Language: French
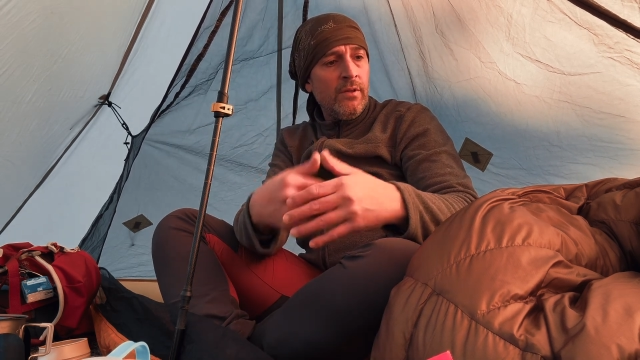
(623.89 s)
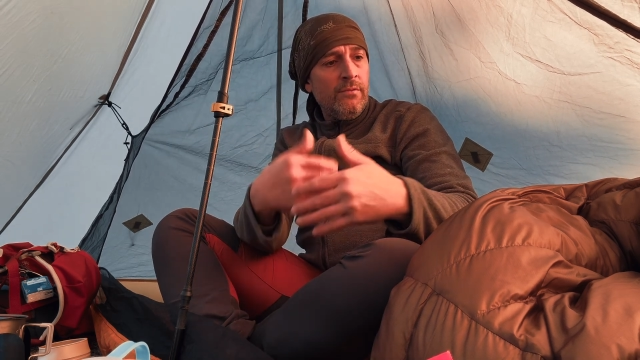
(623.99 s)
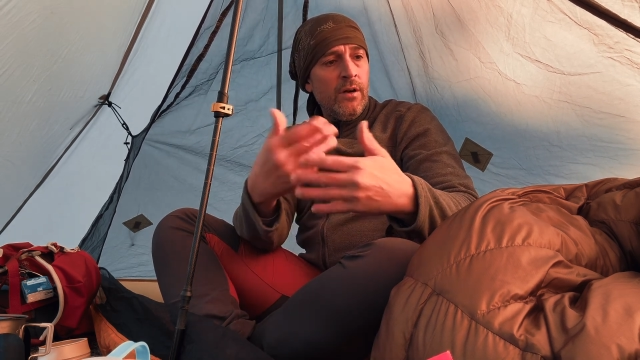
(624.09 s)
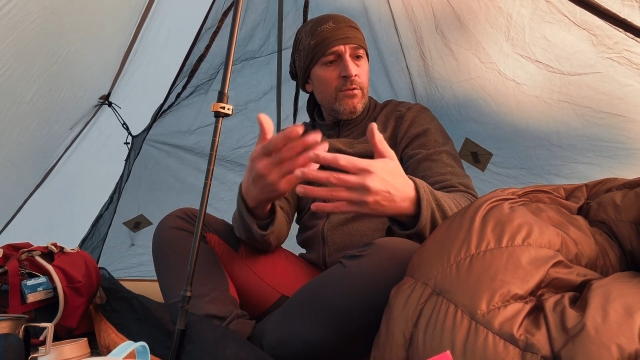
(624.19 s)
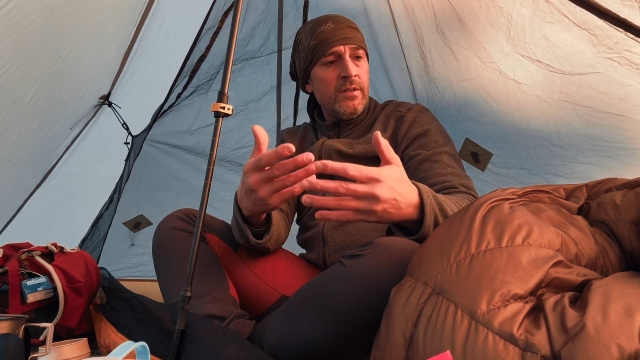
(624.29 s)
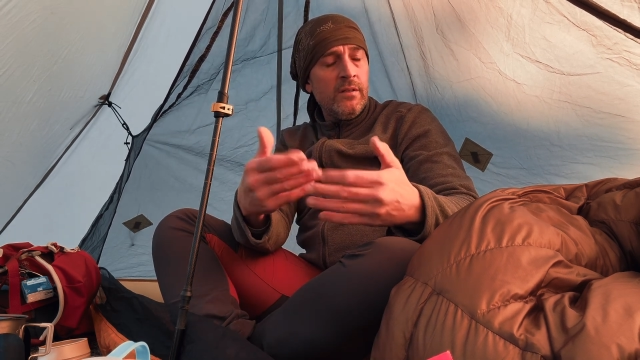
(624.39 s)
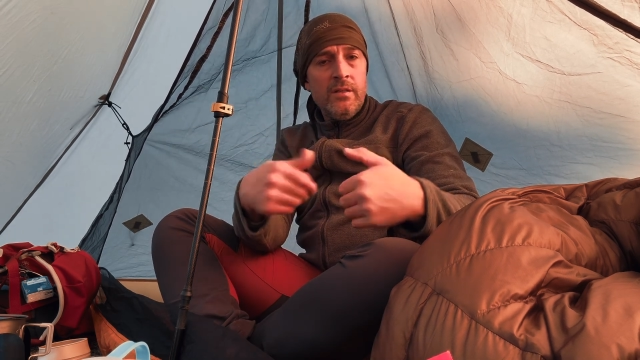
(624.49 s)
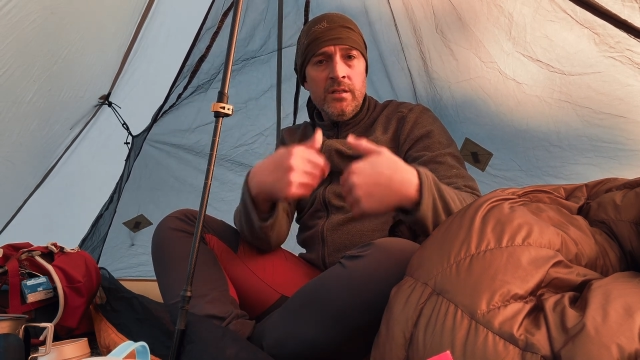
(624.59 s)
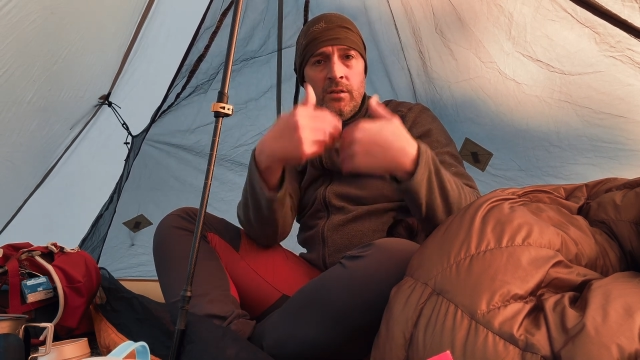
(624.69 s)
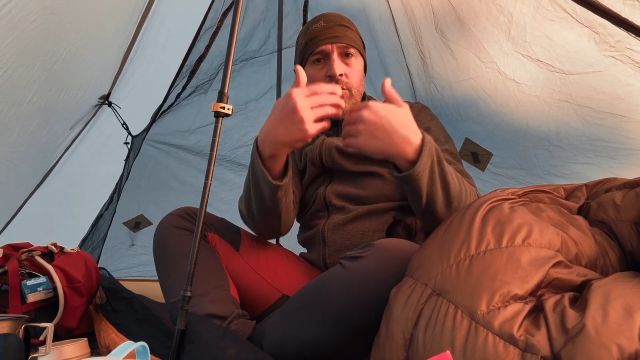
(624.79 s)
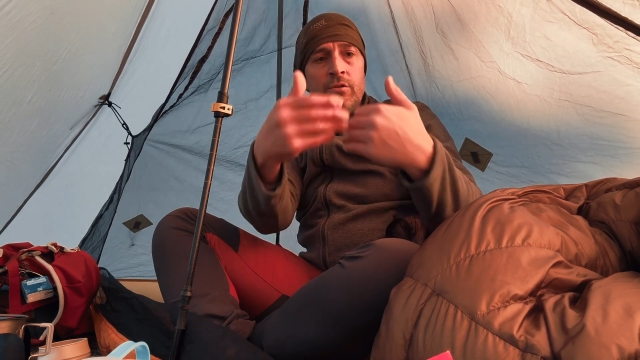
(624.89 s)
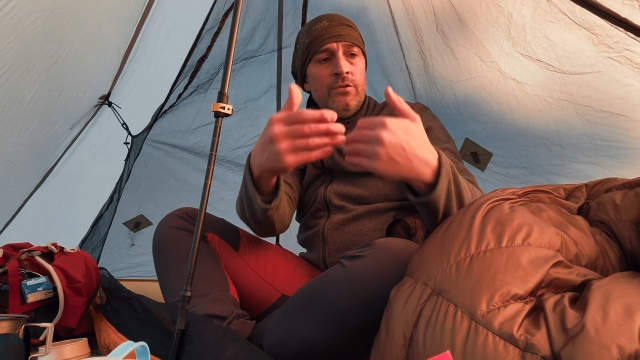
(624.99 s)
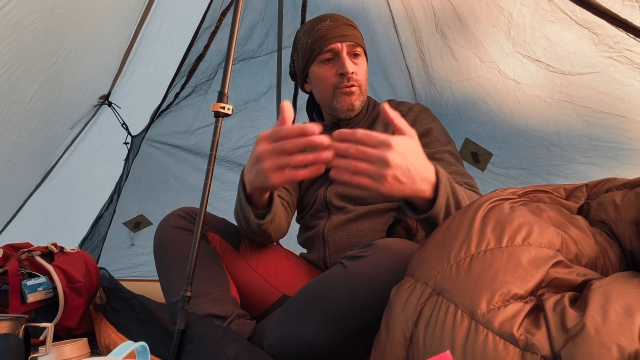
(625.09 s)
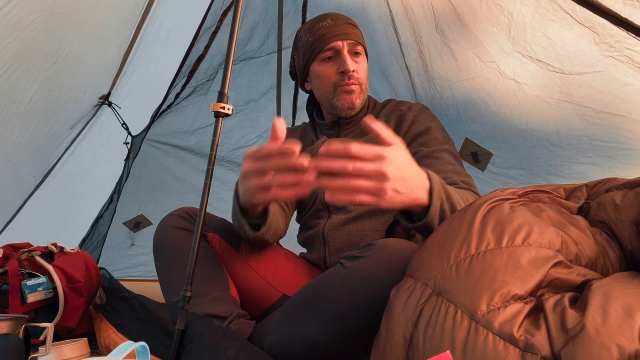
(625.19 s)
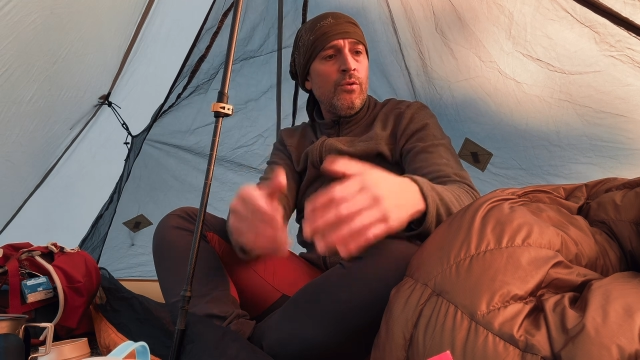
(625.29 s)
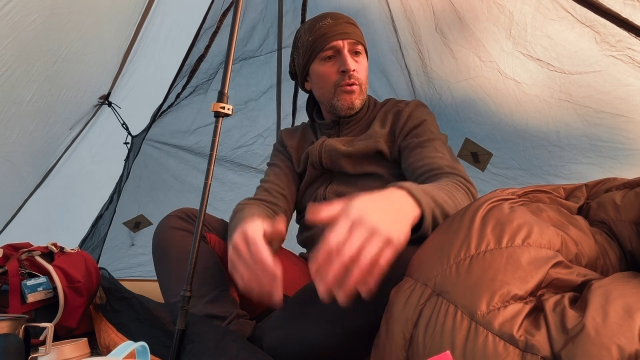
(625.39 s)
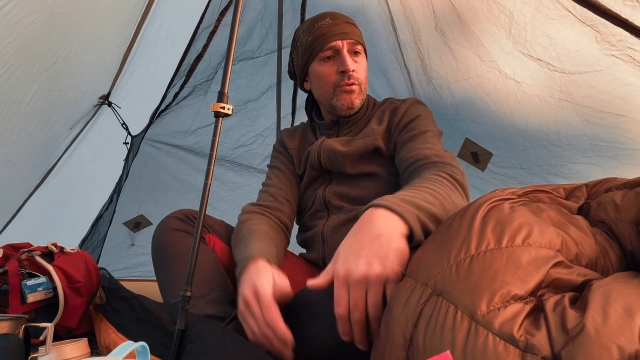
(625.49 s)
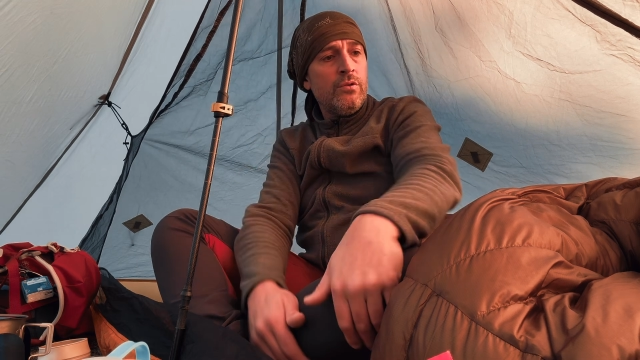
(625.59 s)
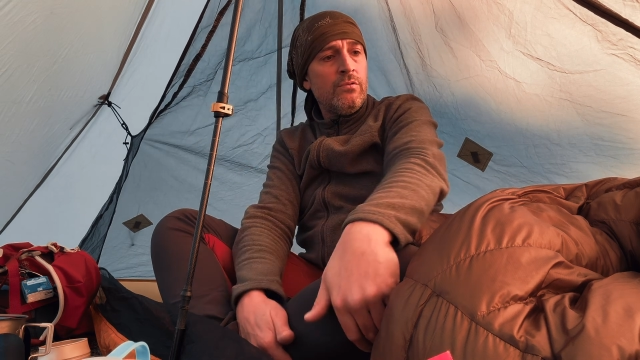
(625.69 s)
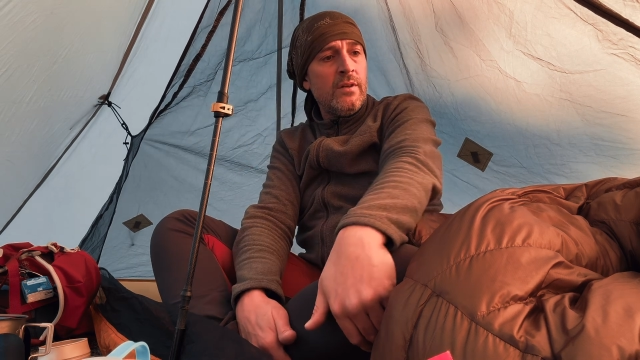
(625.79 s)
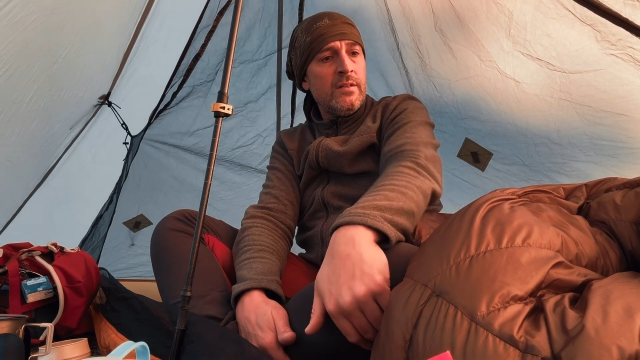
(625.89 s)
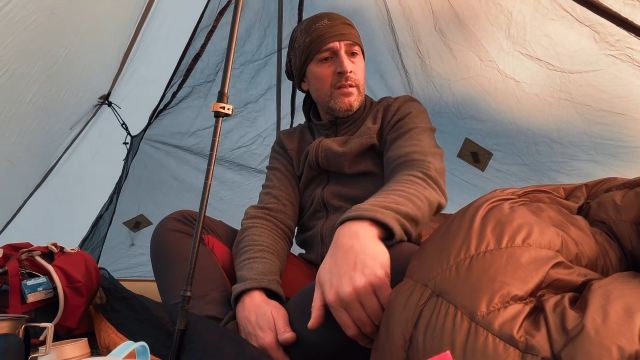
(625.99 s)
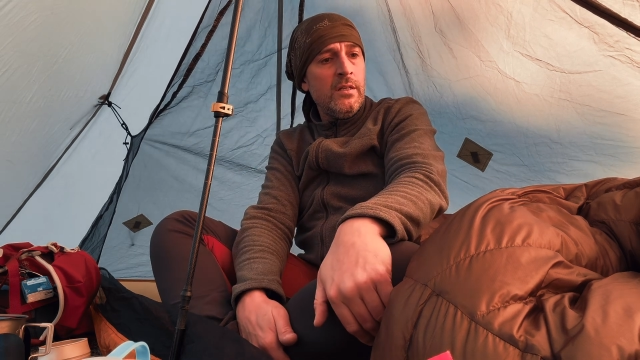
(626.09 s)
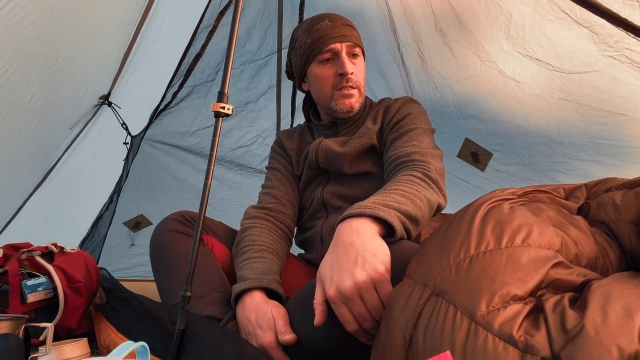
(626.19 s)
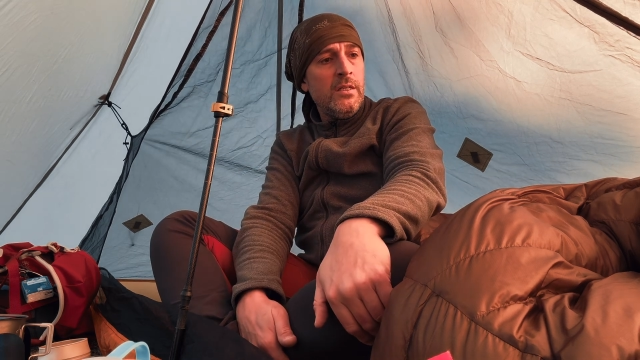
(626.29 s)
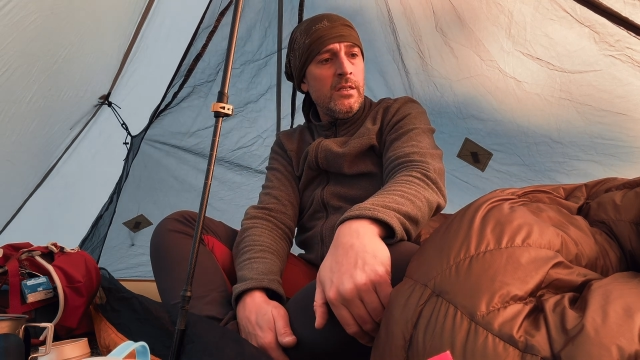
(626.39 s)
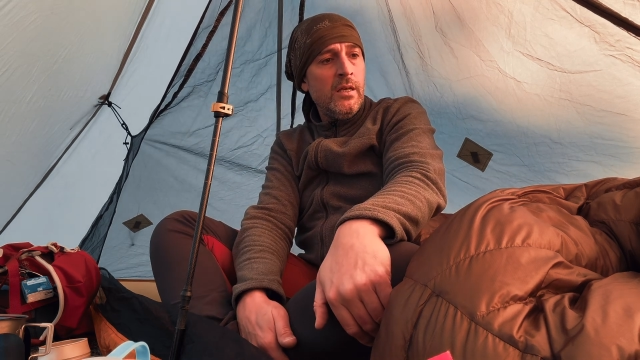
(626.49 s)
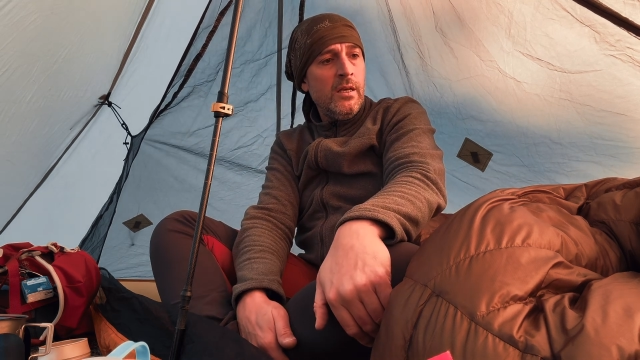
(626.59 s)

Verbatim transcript: d'avoir le synthétique au-dessus pour que ce soit le synthétique